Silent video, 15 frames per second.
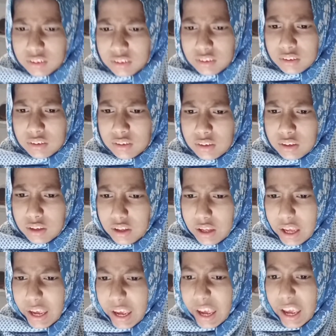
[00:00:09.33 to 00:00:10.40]
नहीं जाऊँ
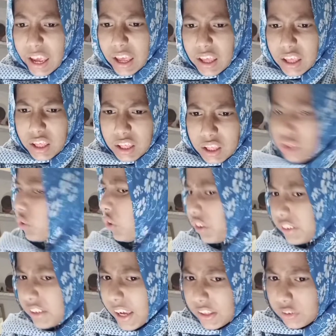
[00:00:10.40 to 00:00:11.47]
हाँ?
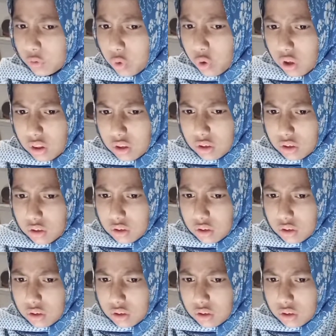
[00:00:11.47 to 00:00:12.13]
गया स्कूल